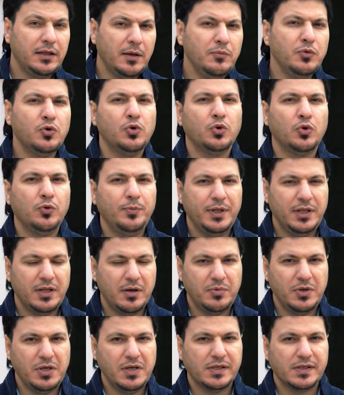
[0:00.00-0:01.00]
تمكر
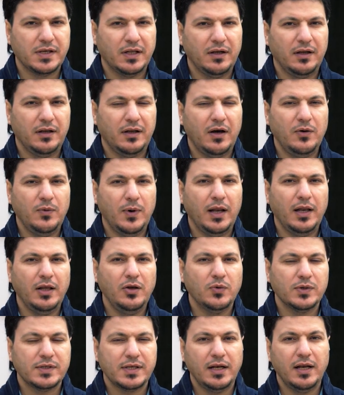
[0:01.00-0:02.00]
بالنبي صلى الله
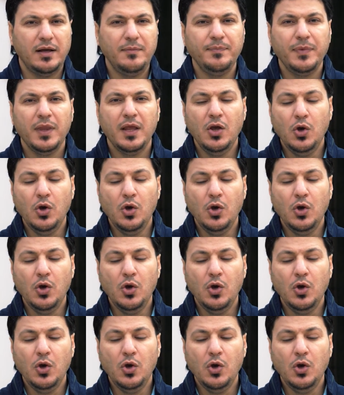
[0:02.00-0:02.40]
عليه وسلم